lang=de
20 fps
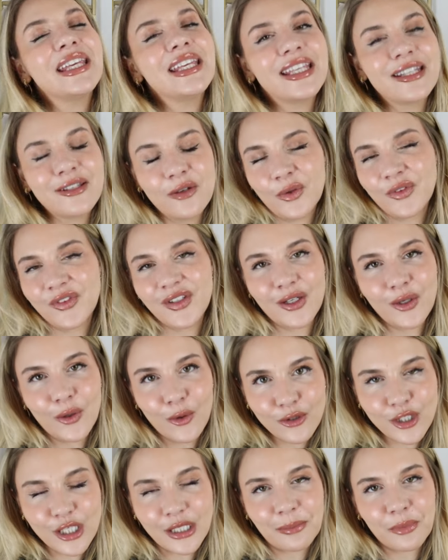in unser
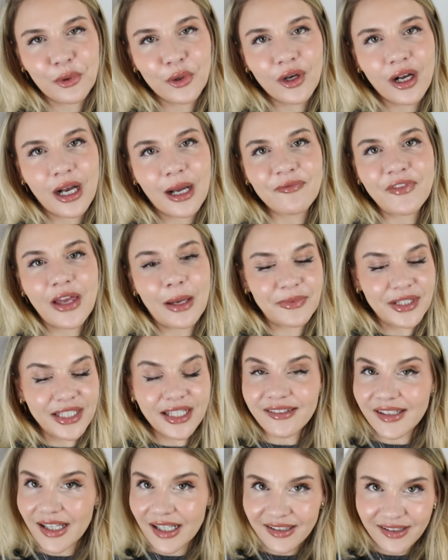Coaching-Programm. Wir haben die
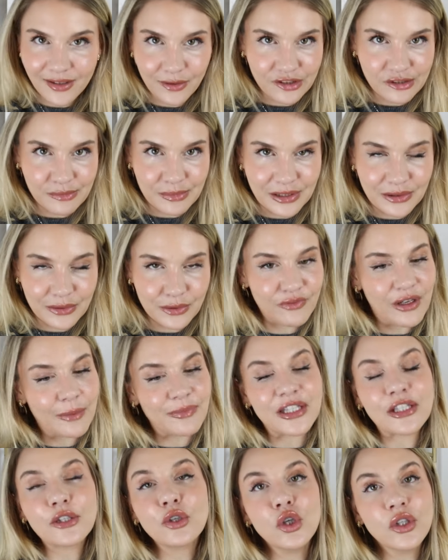Gesangsausbildung, wir
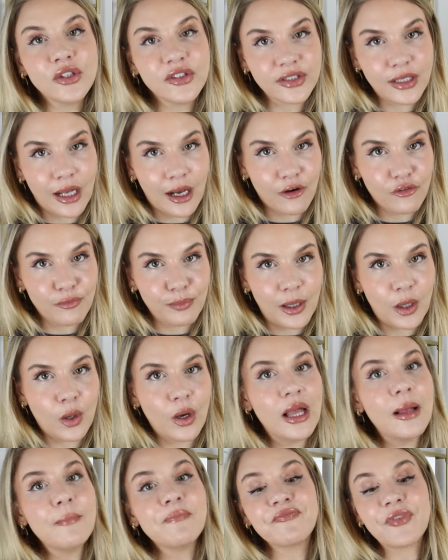haben den Künstleraufbau,